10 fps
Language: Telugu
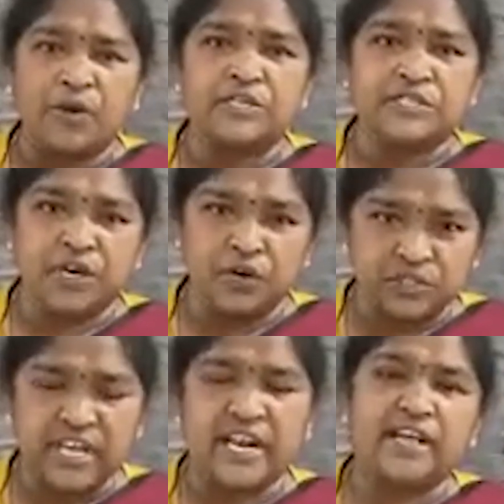ఆరోగ్యశ్రీలో
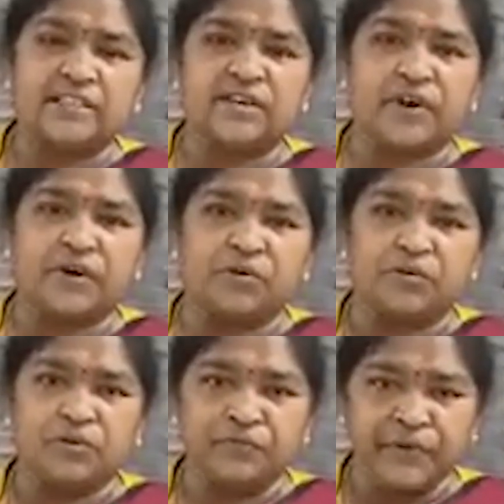చేరేంత వరకు
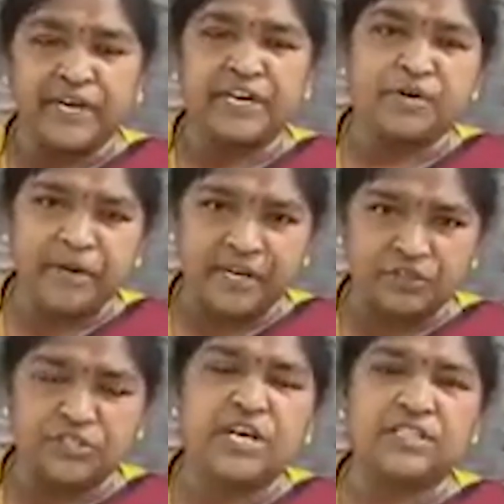ఫ్రీ
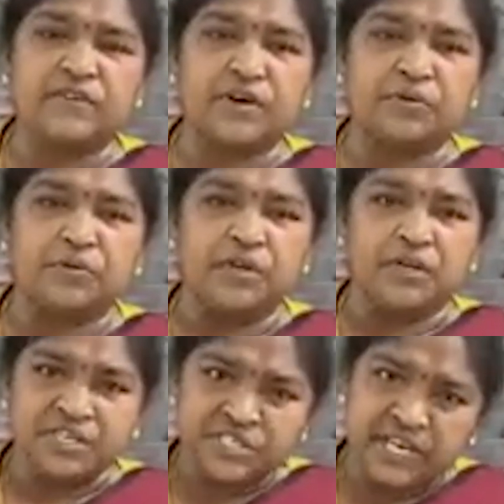ట్రీట్మెంట్ వచ్చేంత వరకు
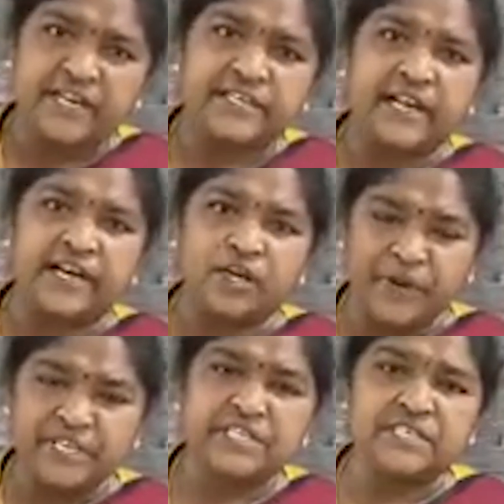షేర్ చేయండి
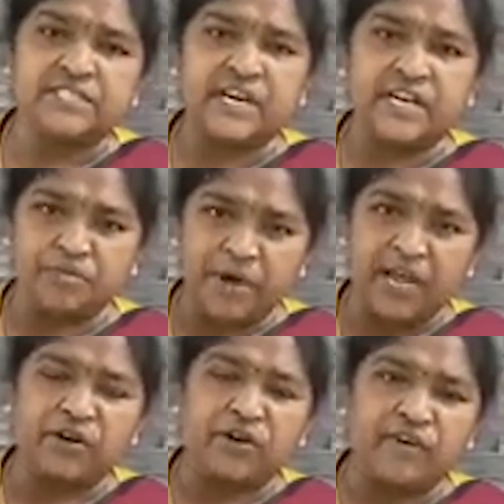ప్రశ్నించండి
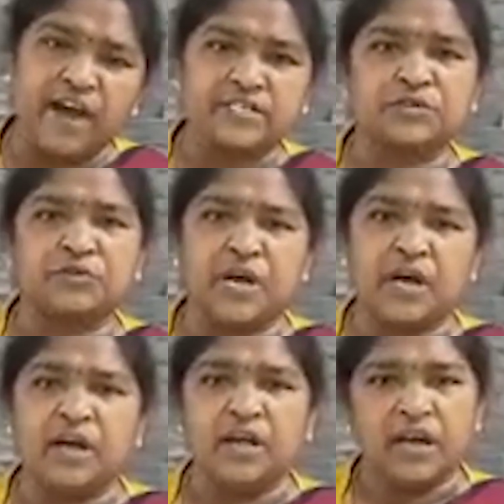మా యొక్క వాయిస్ను
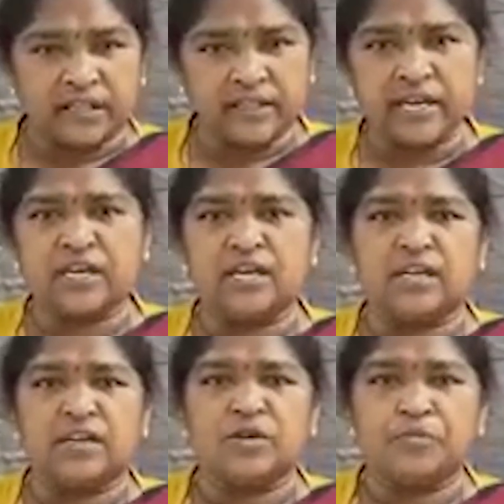కూడా
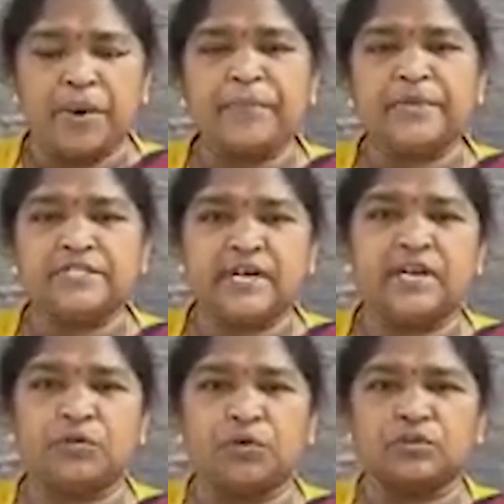అందరికీ
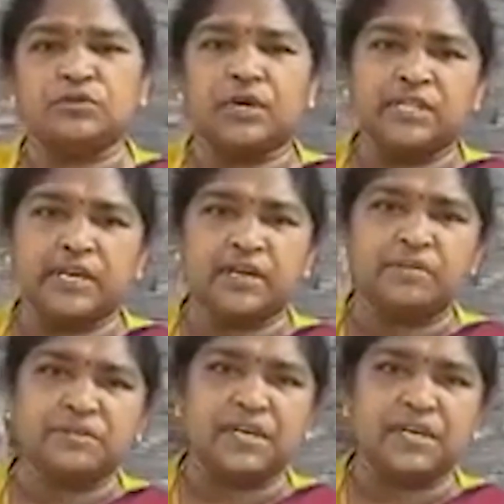పంపించండి అని కోరుతూ అందరికీ